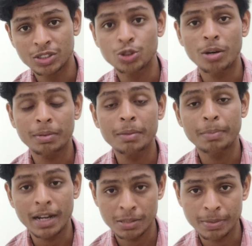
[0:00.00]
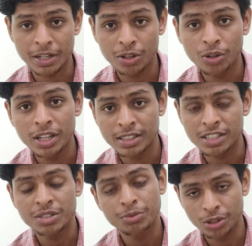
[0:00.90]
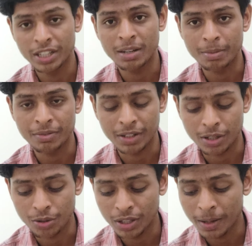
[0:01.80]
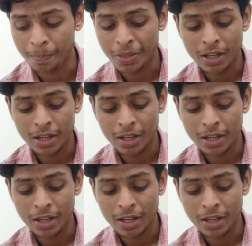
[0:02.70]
जो आपके पास पढ़ रही हो ई एस आई सी वो लेना प्रेफर करो है ना